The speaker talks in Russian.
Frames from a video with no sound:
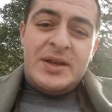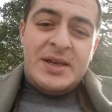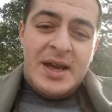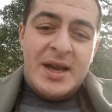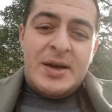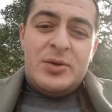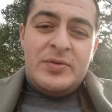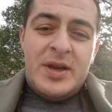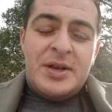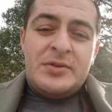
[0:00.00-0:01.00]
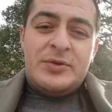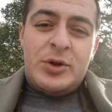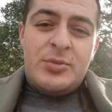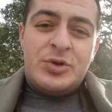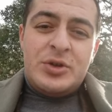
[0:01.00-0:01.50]
И я уверен в
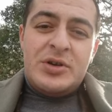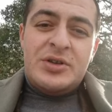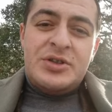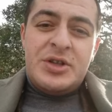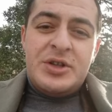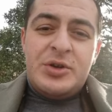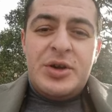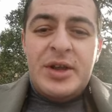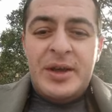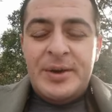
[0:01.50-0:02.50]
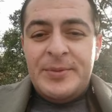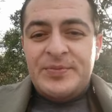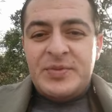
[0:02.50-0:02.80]
том, что территории